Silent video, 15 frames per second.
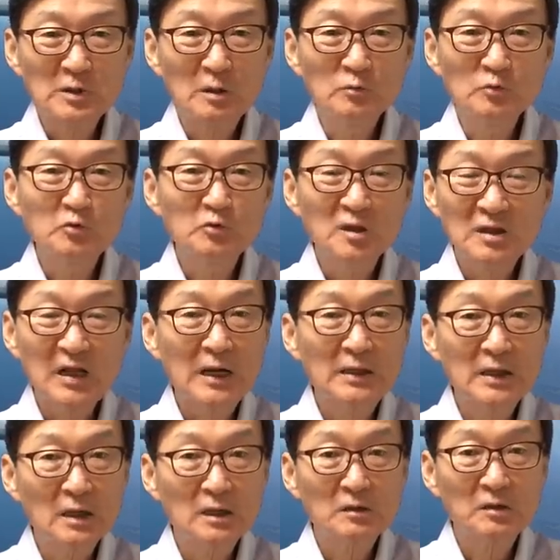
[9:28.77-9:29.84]
무기
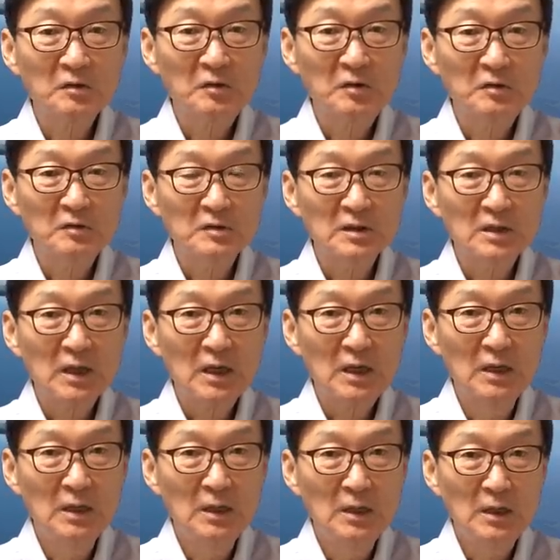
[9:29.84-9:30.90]
탄약 그런 거였는데
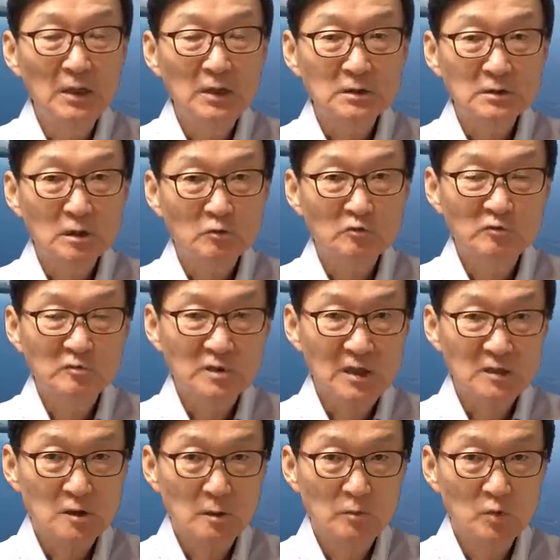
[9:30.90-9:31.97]
지금 군사
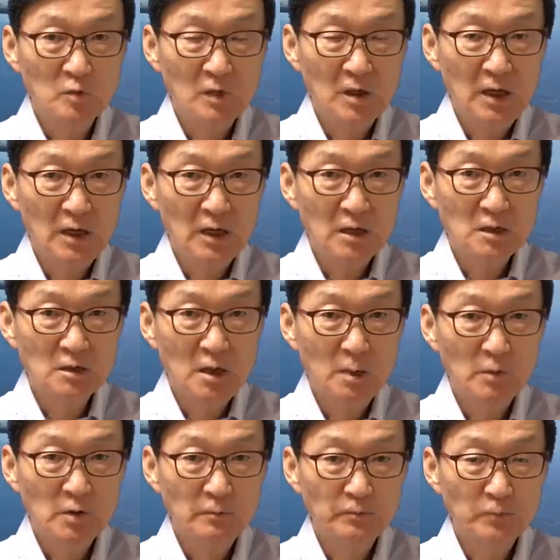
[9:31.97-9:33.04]
전문가에
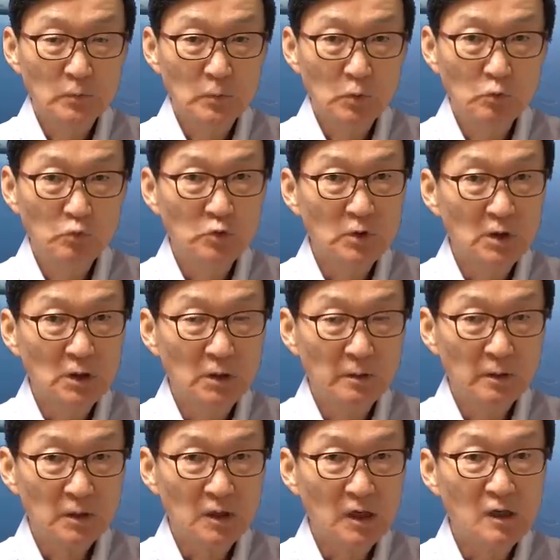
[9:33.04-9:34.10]
의하면 우리
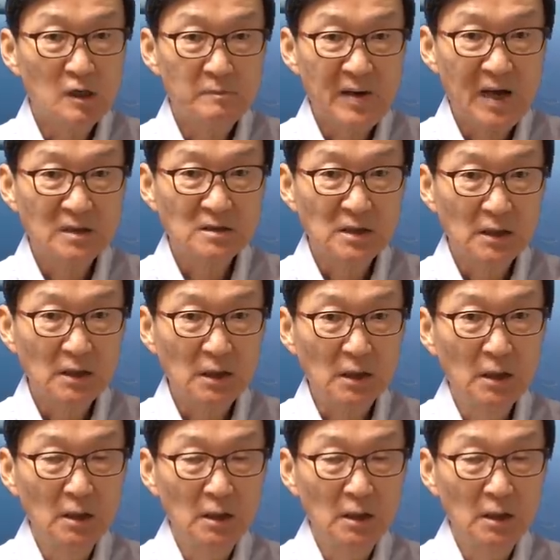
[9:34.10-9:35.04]
K방산이